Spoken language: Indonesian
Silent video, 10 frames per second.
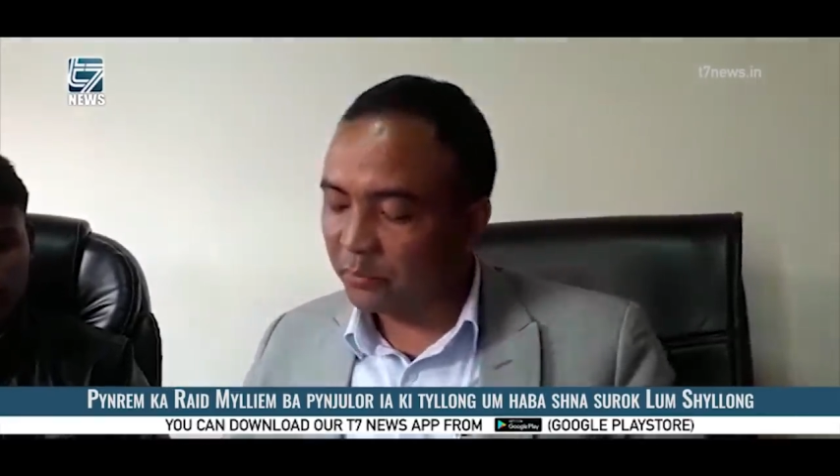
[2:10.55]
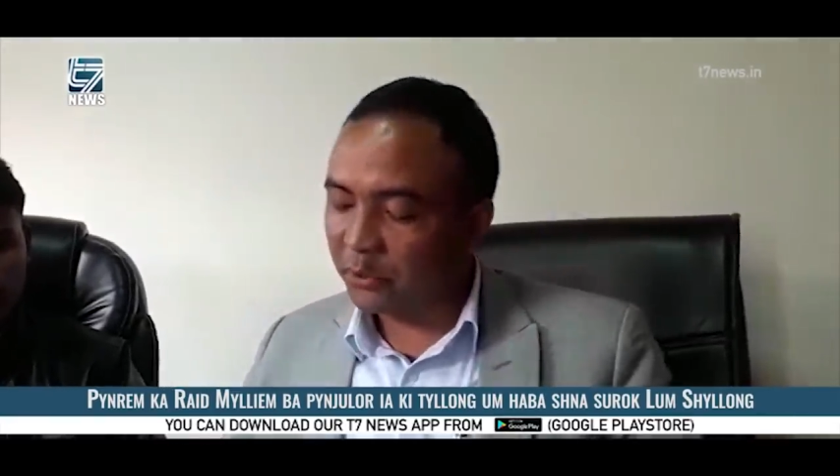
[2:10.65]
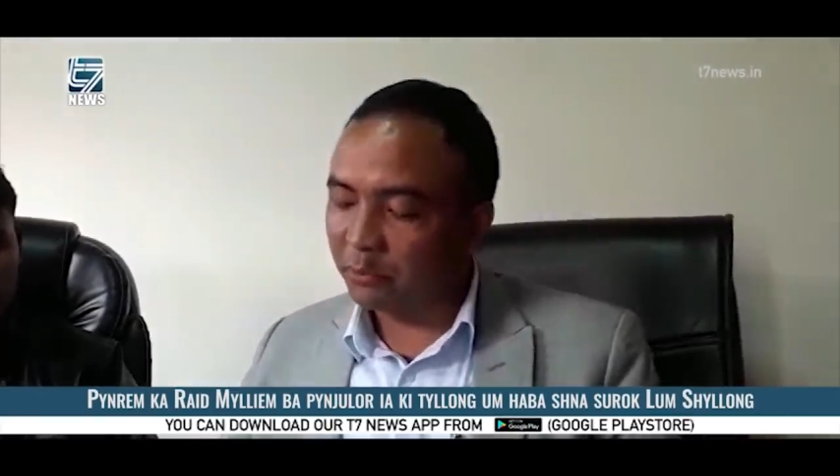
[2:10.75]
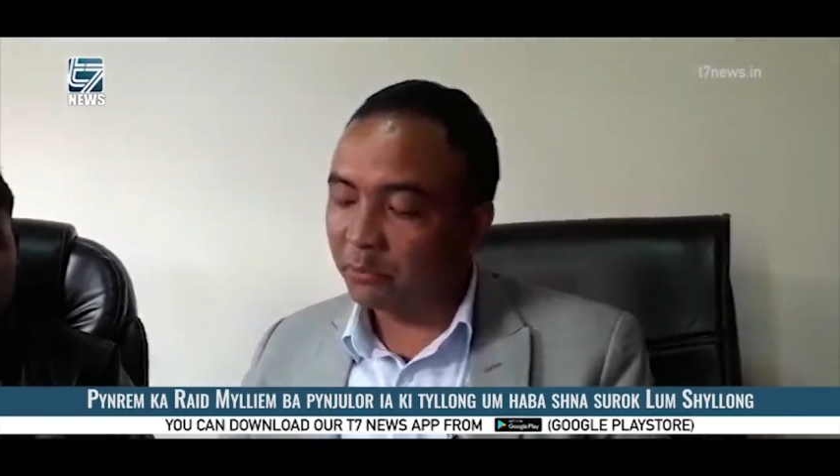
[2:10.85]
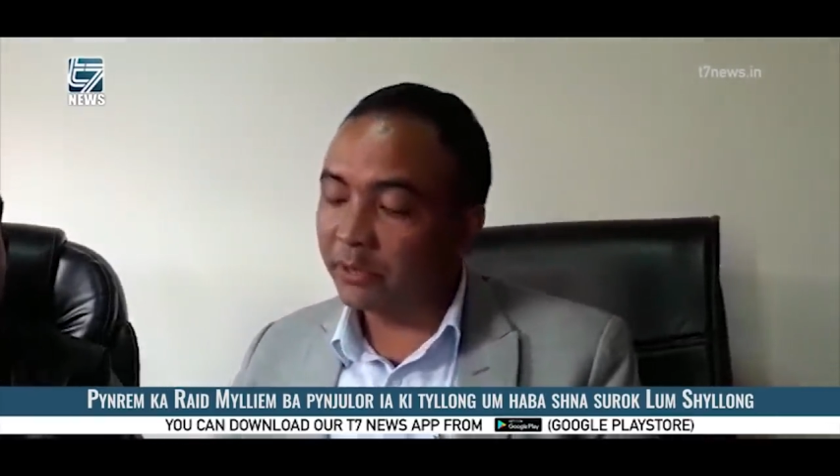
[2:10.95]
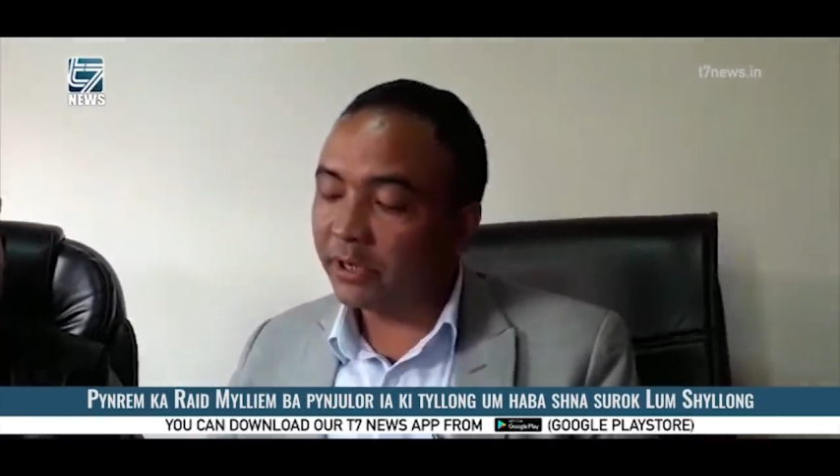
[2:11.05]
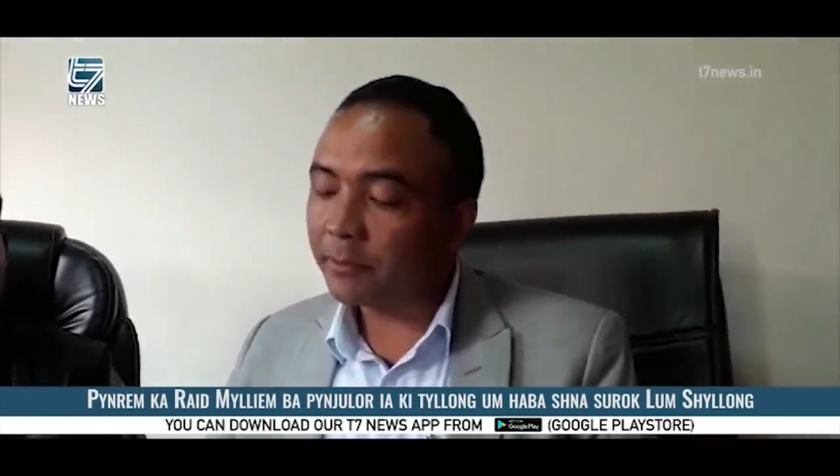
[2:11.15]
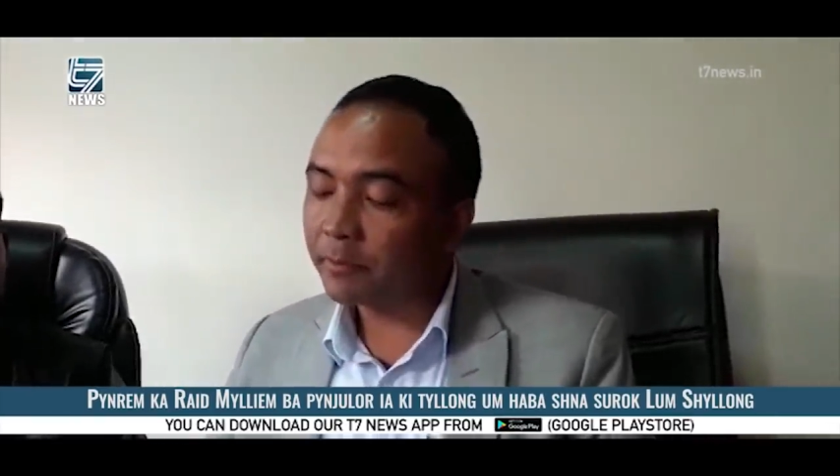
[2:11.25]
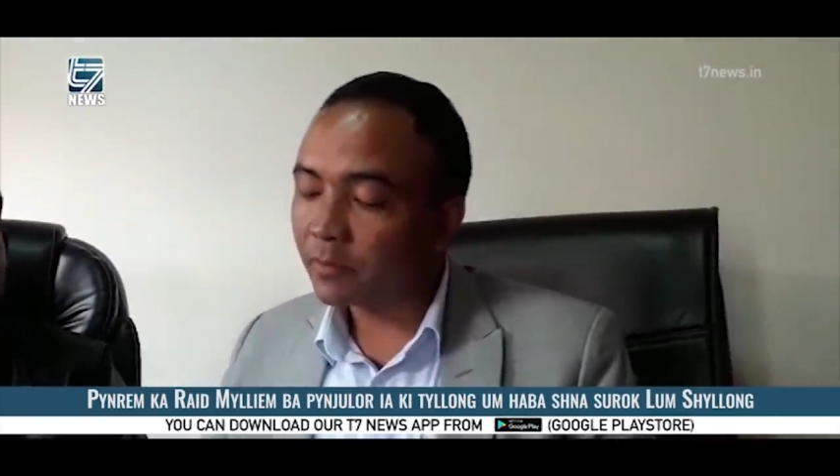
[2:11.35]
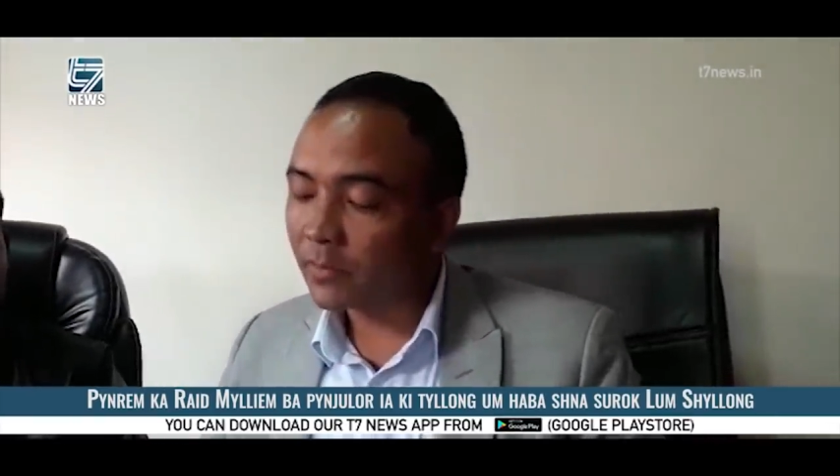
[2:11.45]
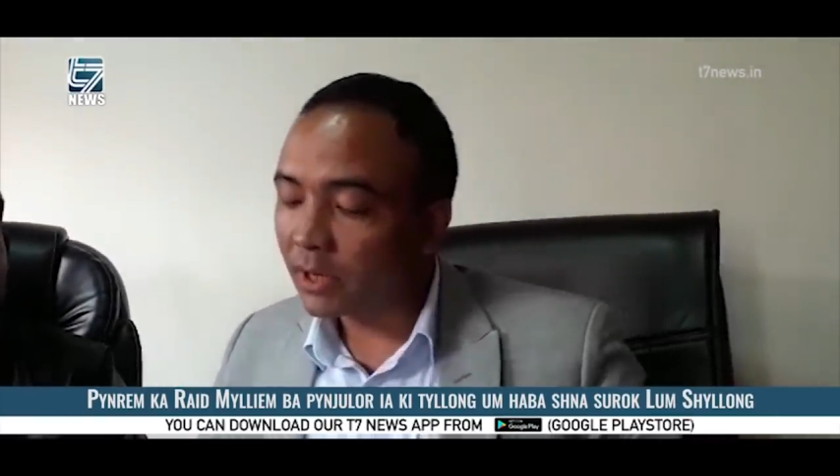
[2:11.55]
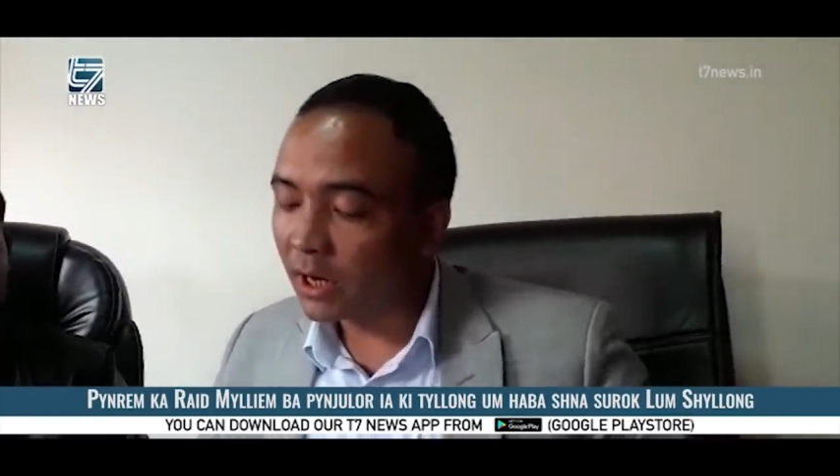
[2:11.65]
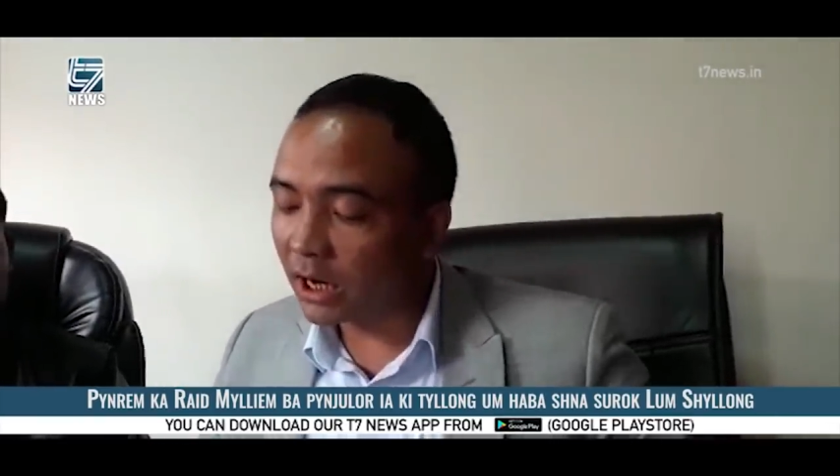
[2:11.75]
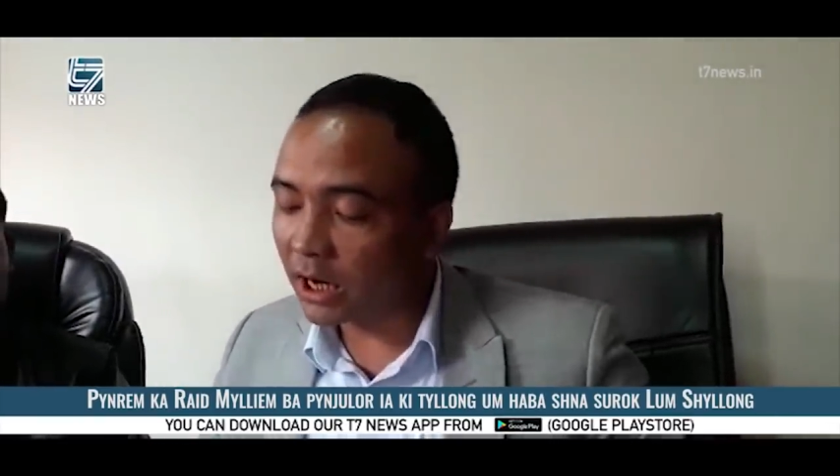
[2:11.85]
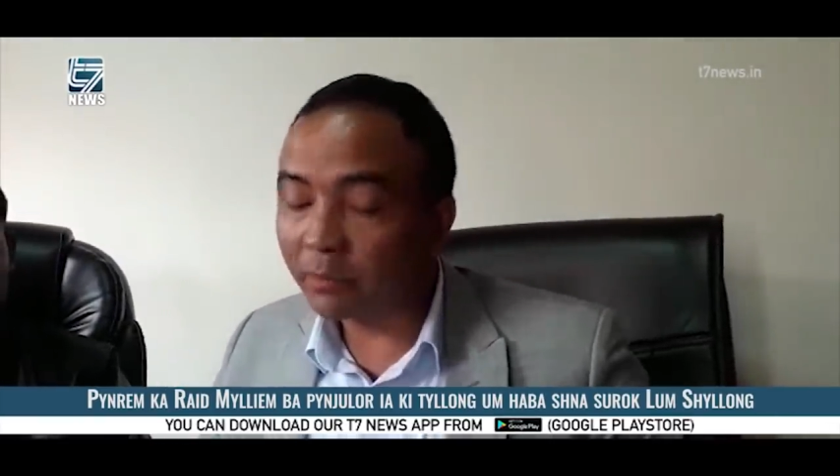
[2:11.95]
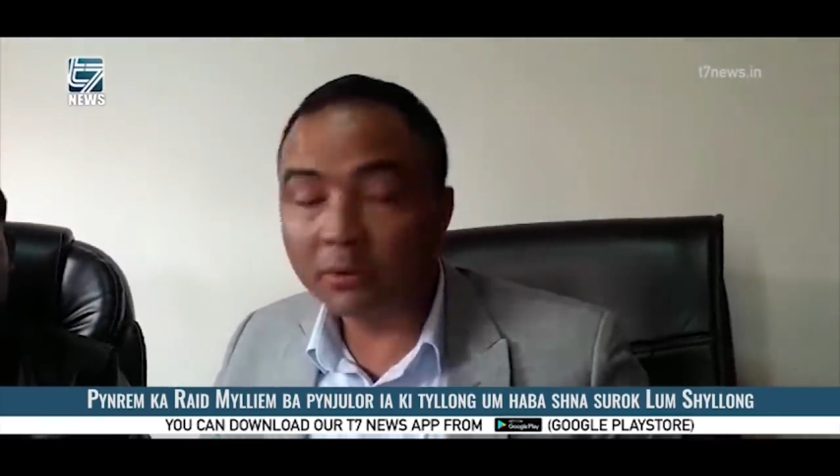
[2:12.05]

Pinuloy di haka